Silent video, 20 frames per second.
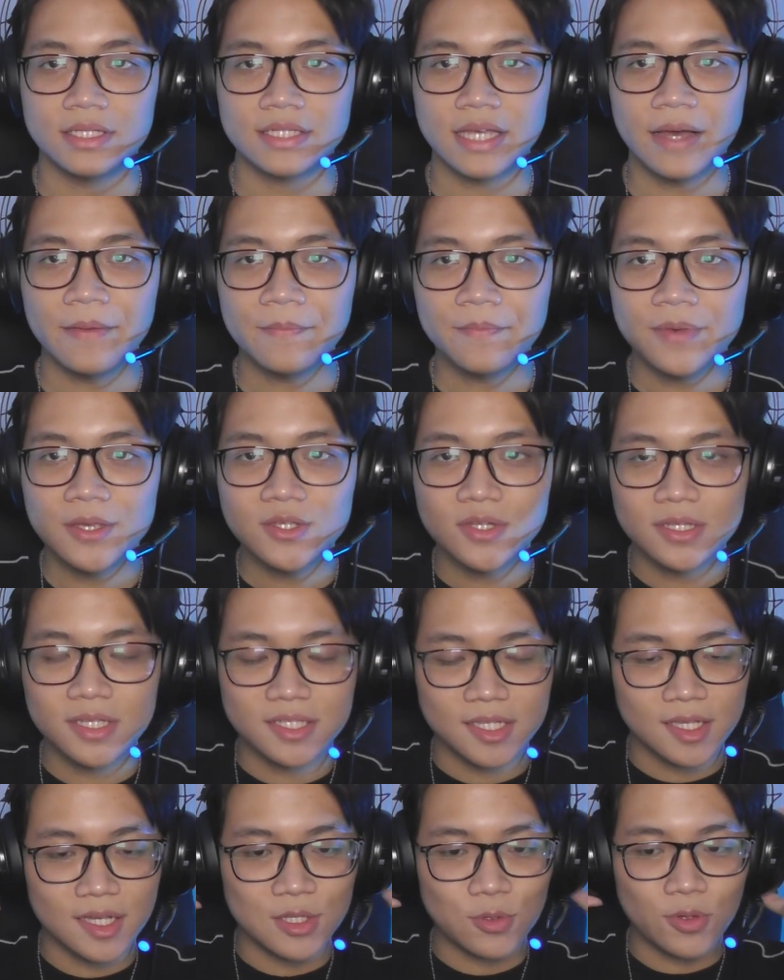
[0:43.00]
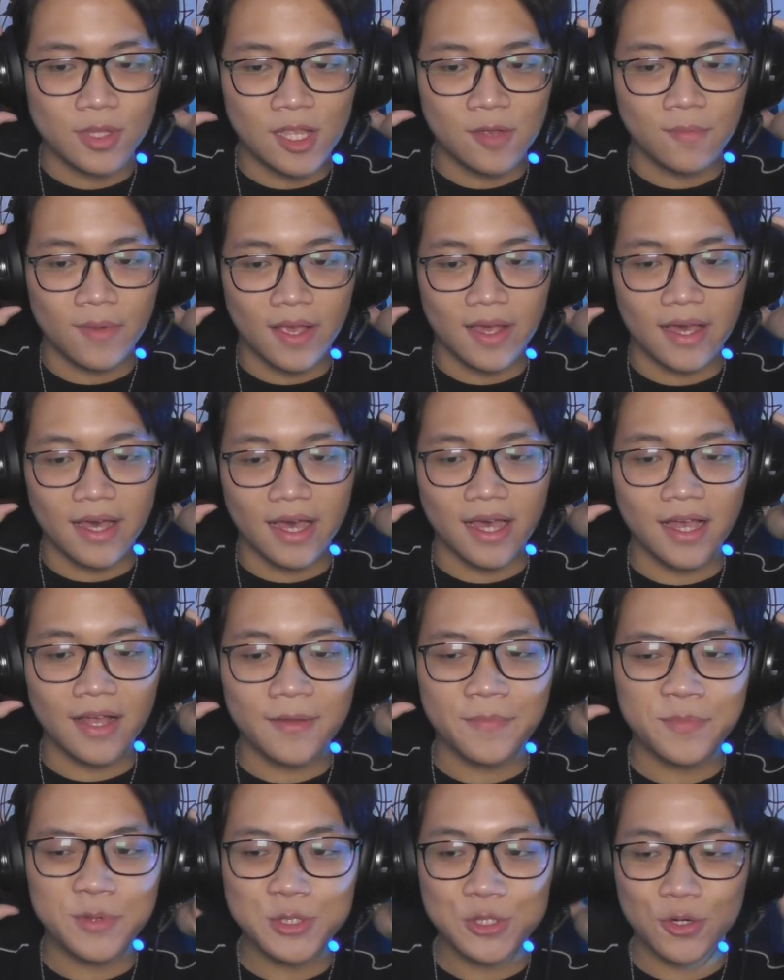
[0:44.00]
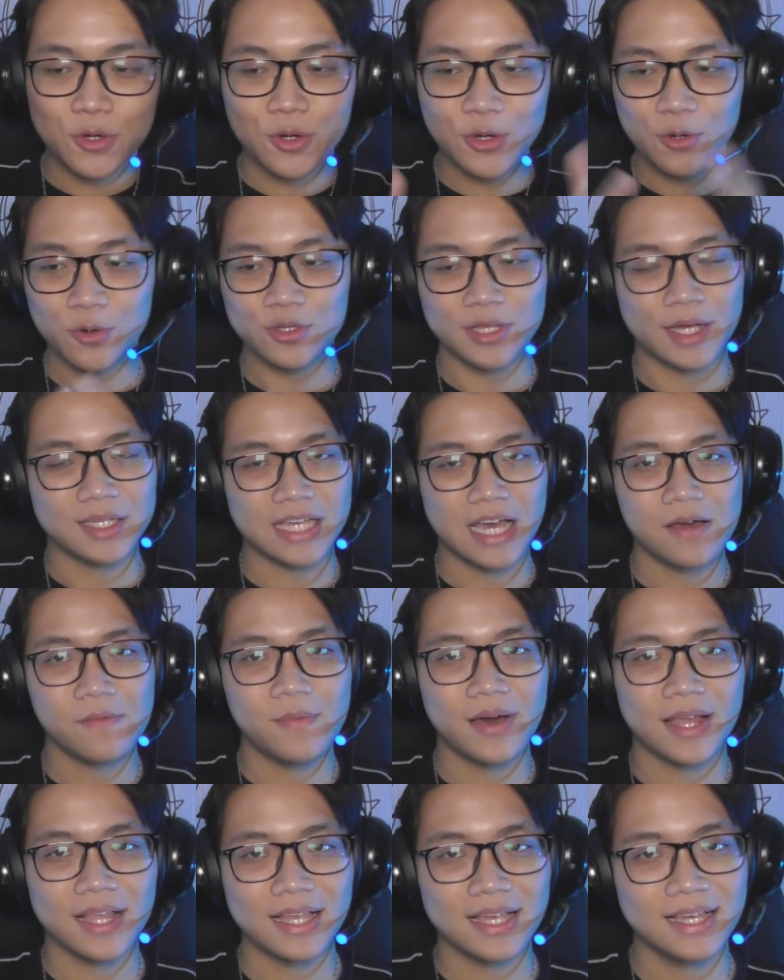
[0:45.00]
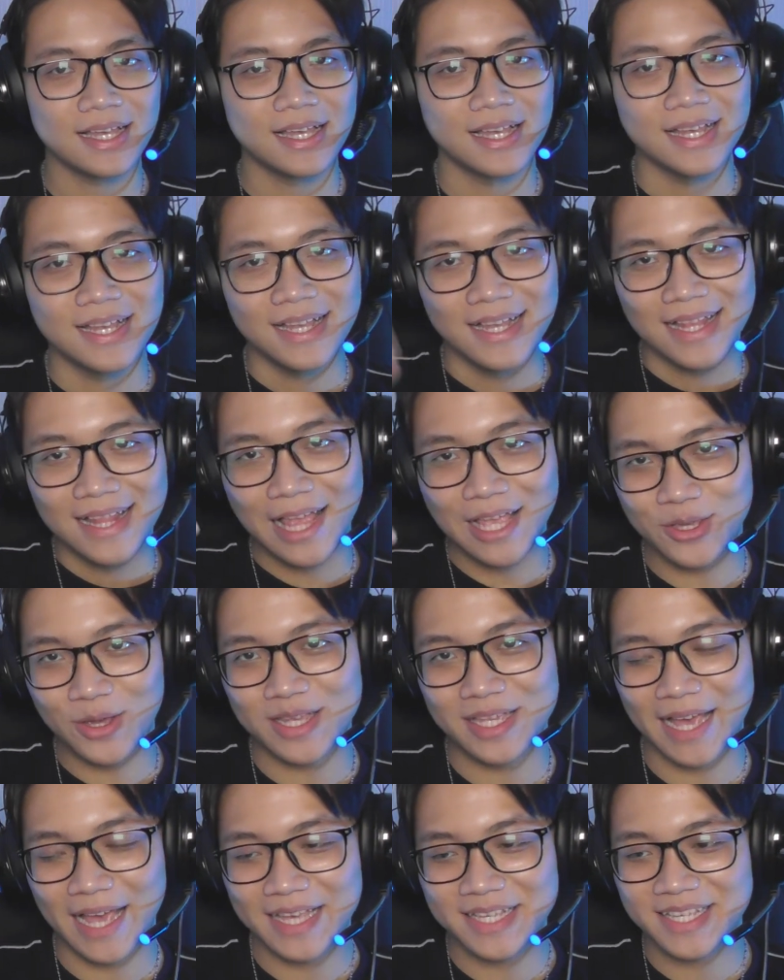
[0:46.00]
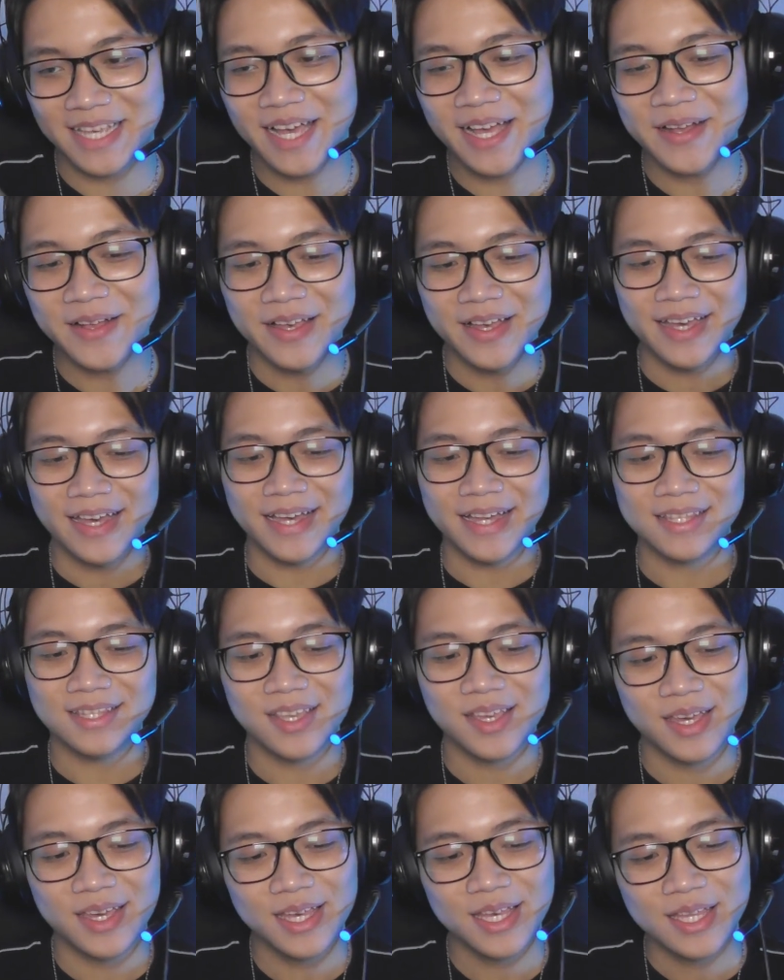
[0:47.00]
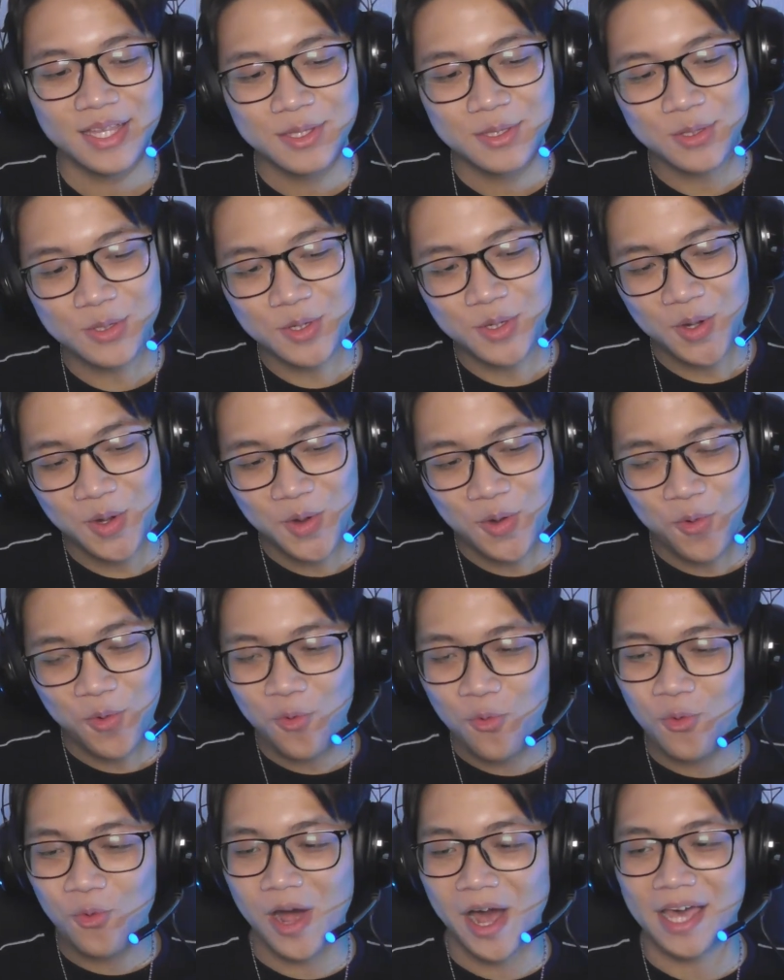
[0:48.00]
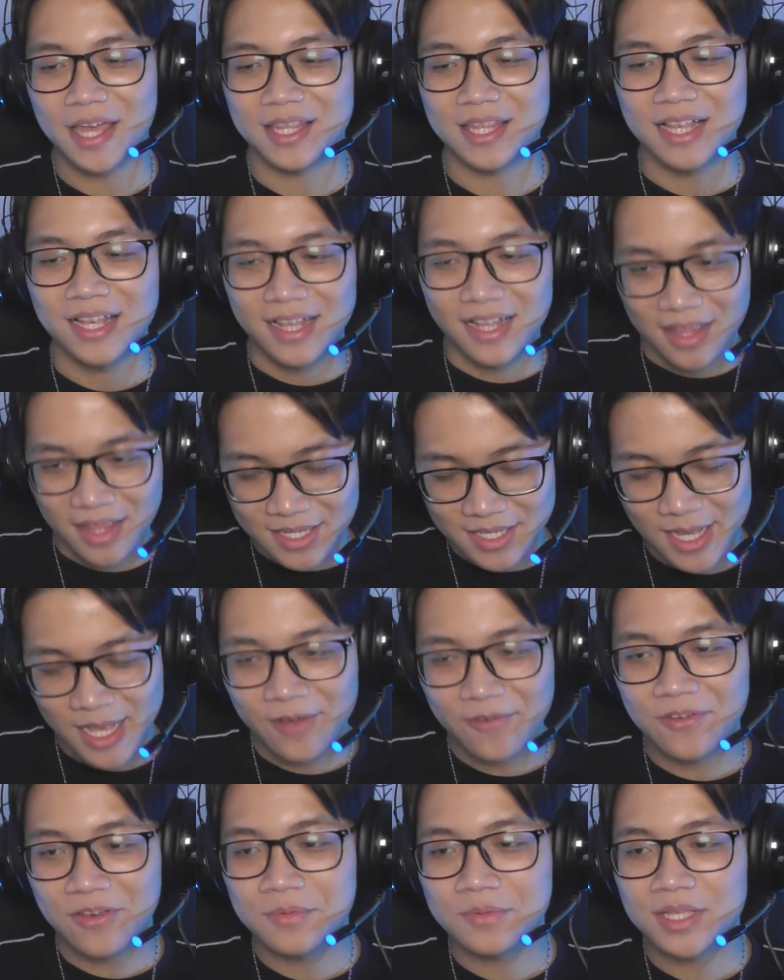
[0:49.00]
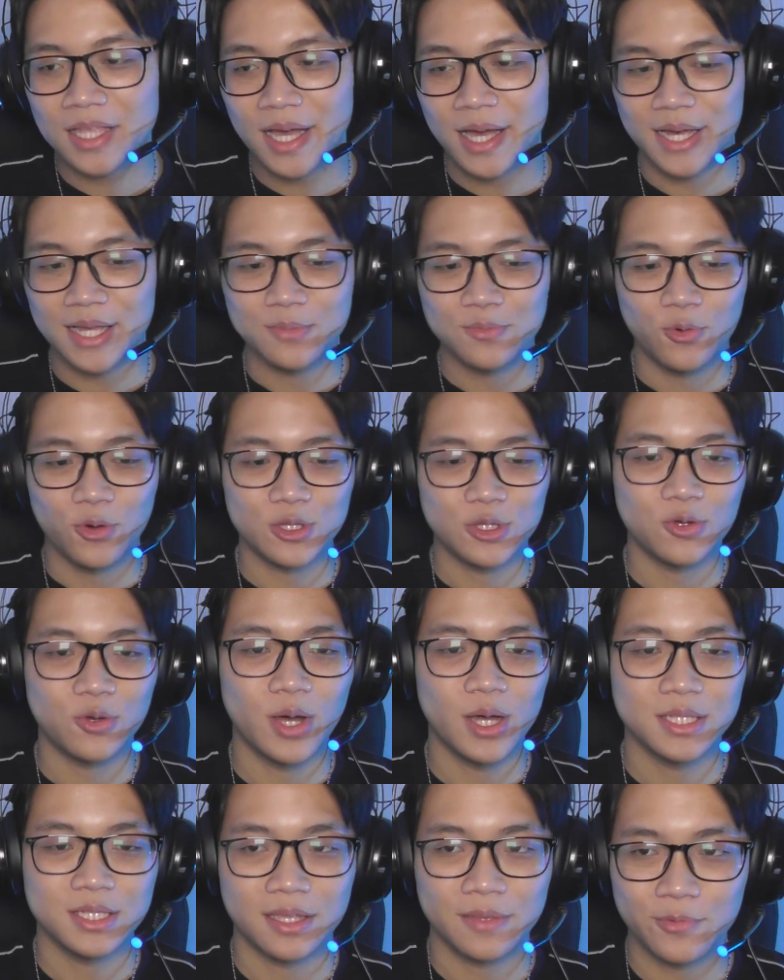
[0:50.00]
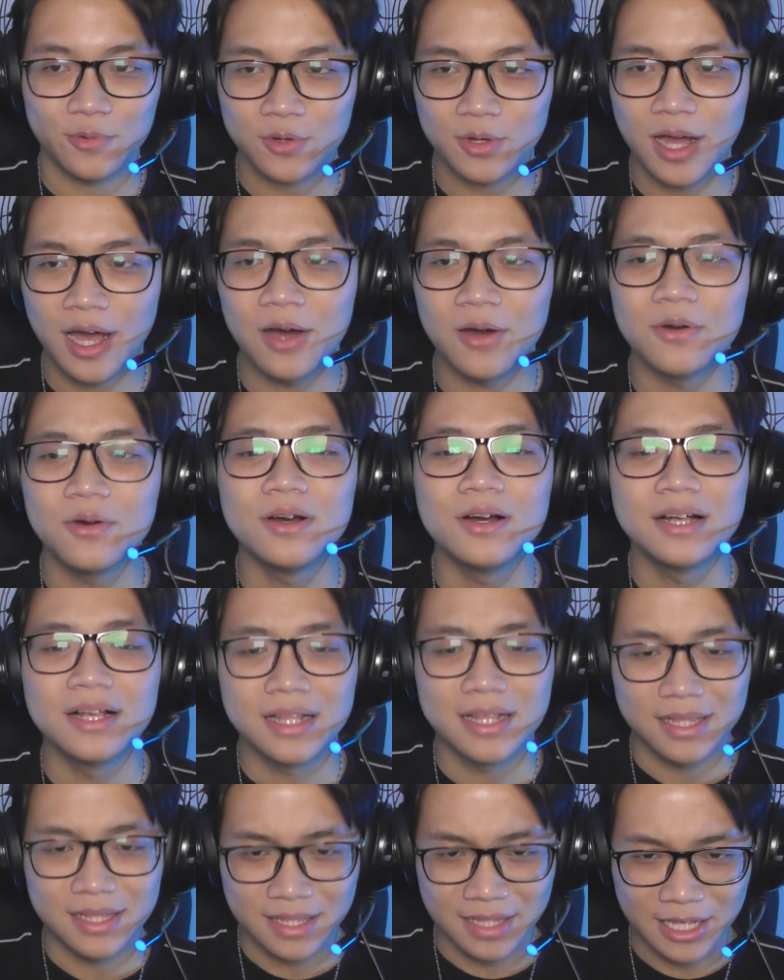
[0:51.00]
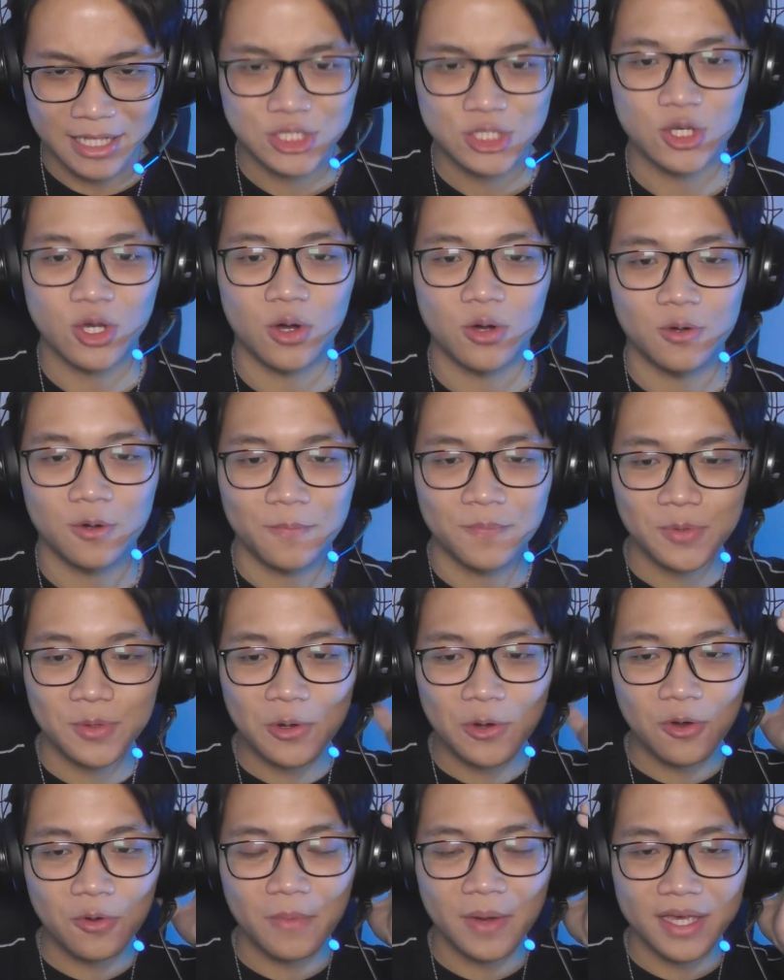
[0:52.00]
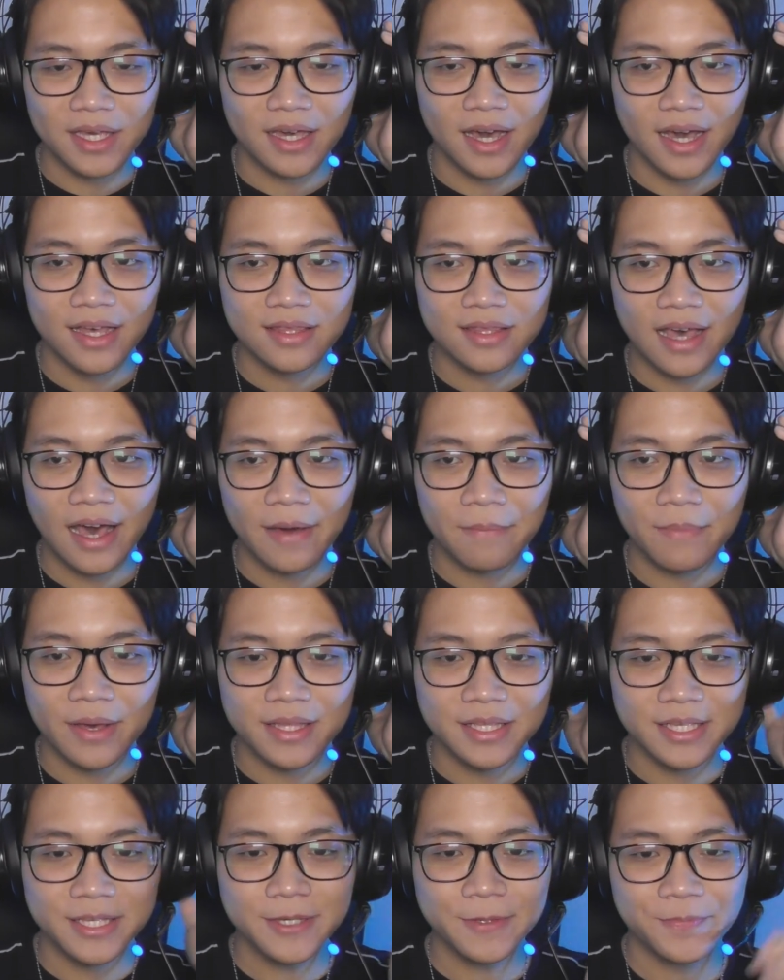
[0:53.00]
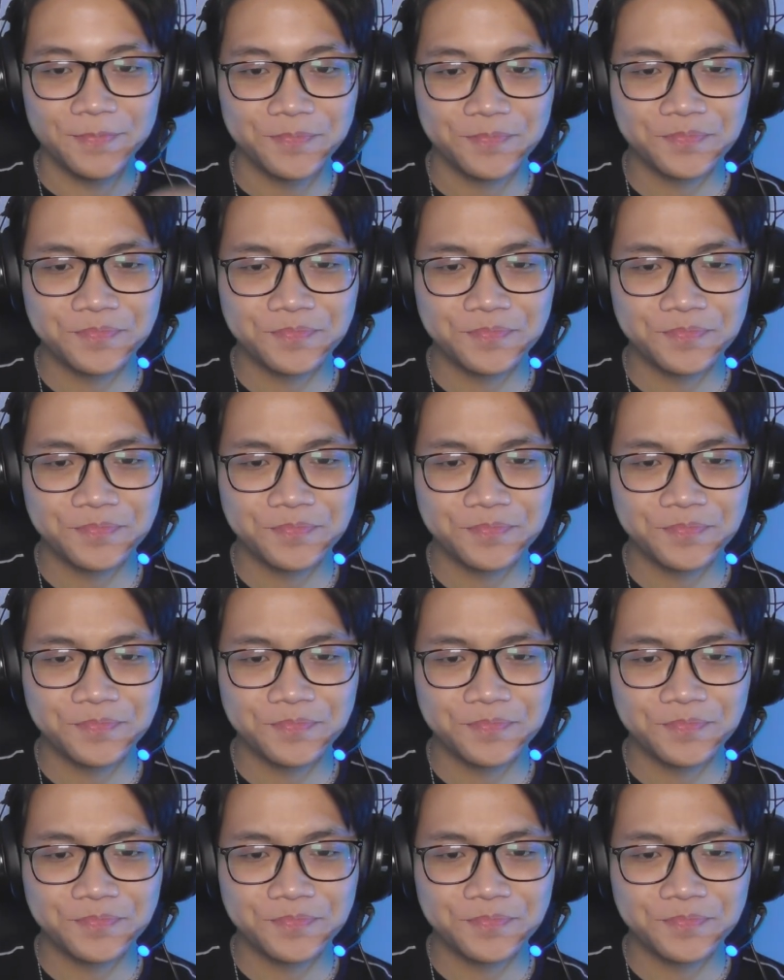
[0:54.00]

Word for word: Di samping sudah episode kedua dari mereka. So, gue udah sabar. Langsung aja guys ya. entry to one 1. Serafim silahkan buat gue terpukau. Let's go. Oh my god, apa nih?